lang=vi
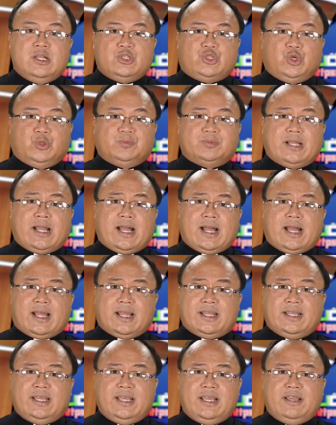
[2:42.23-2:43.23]
chúng ta
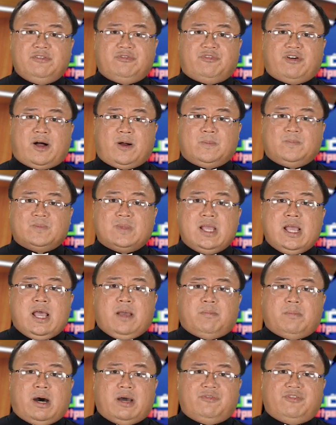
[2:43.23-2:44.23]
hy vọng
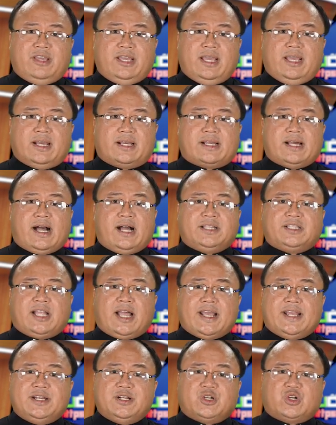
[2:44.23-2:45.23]
bởi vì các
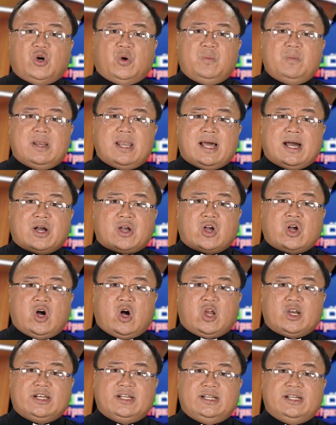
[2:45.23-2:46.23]
thánh cũng là
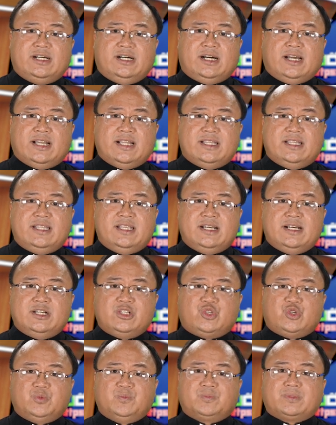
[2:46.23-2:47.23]
con người như
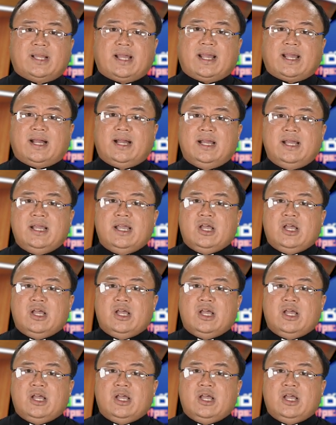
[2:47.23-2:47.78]
chúng ta